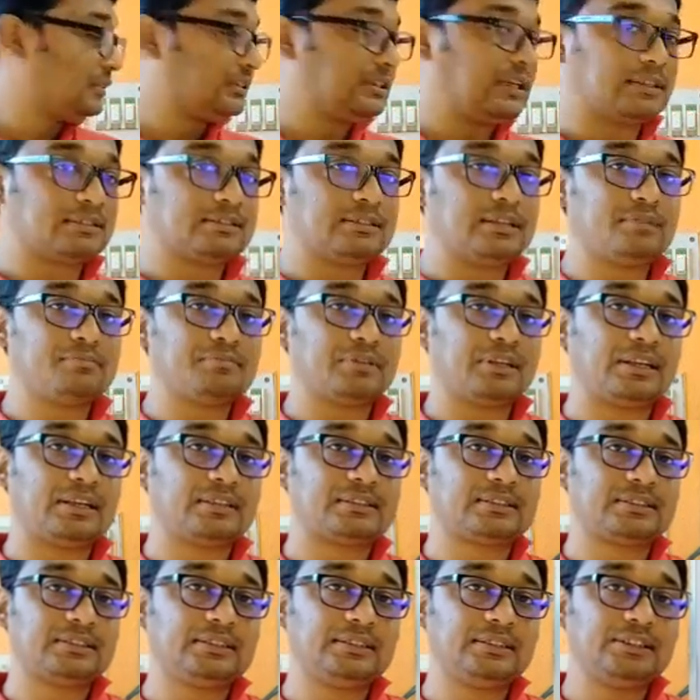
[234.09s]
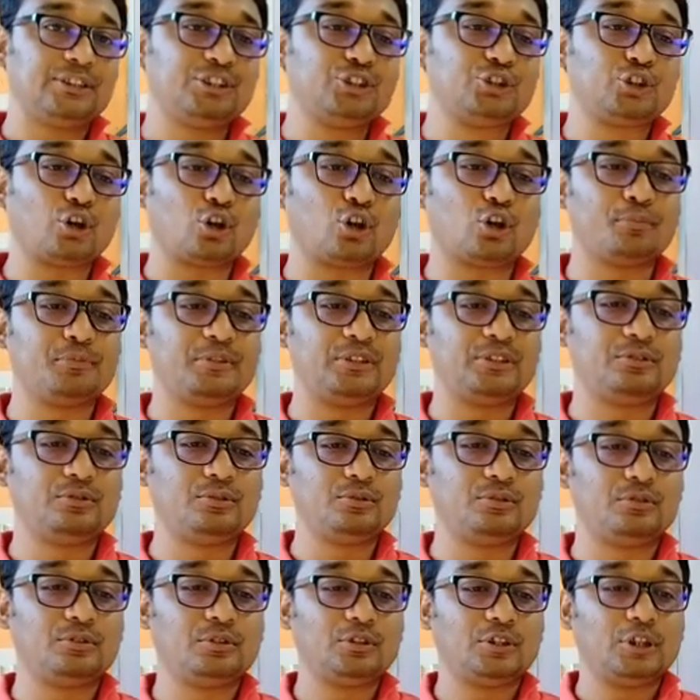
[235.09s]
সাত নম্বরে আসছি
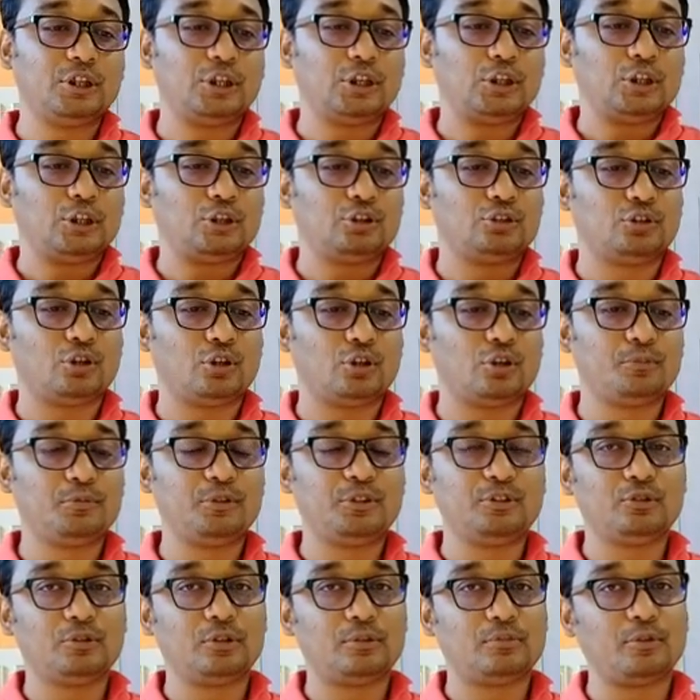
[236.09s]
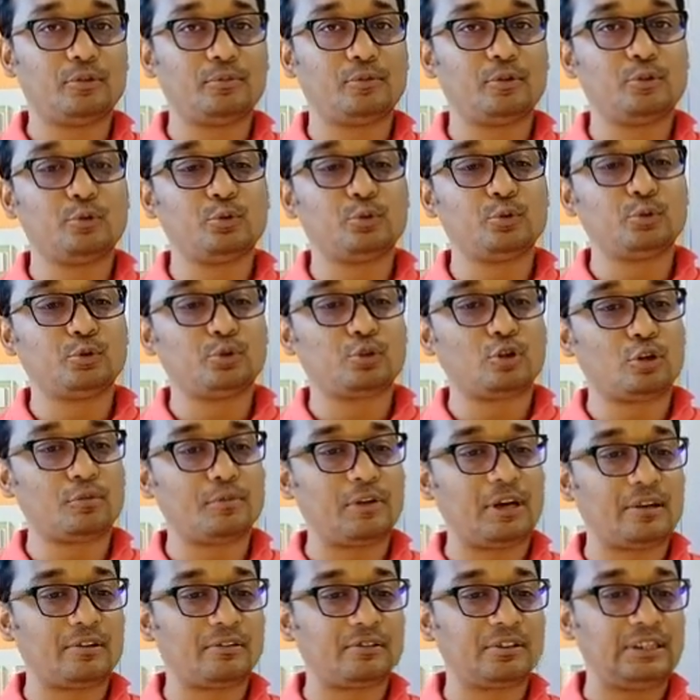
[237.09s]
জলবিদ্যুৎ জলবিদ্যুতে বলবো উত্তর
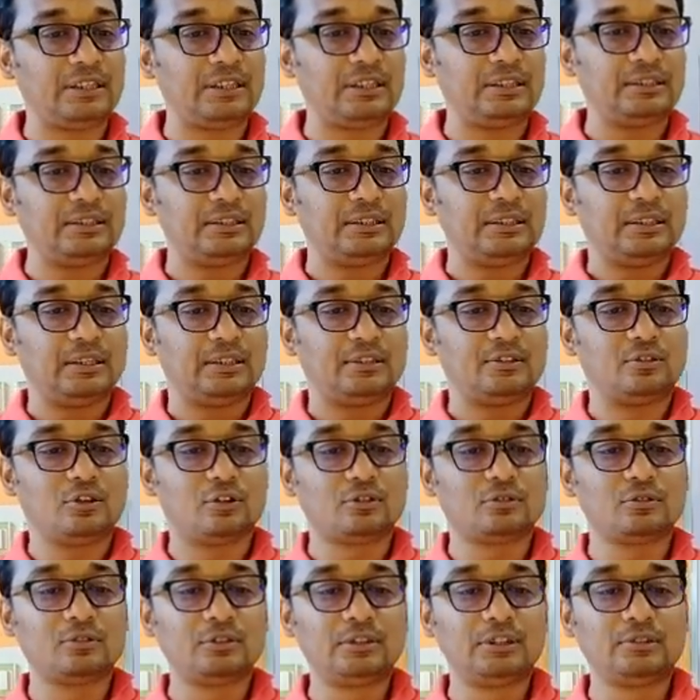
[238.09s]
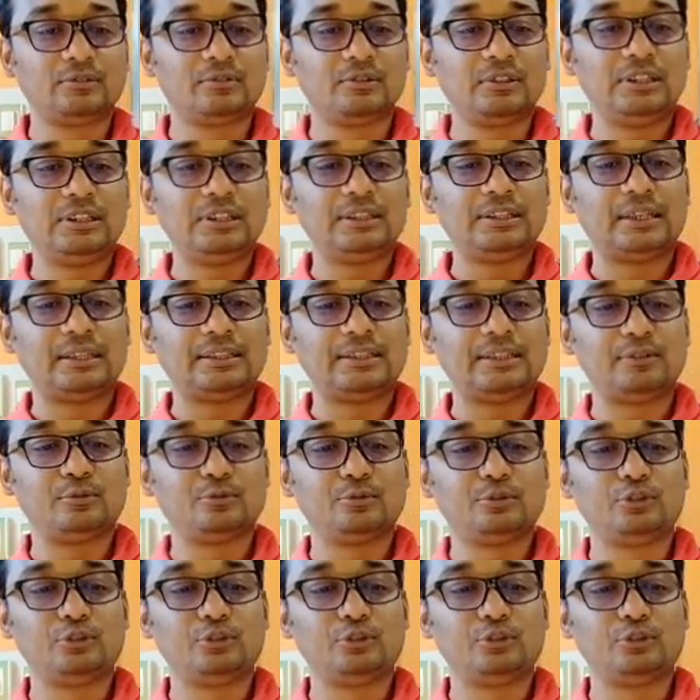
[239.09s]
ভারতের নদ নদীগুলি তাদের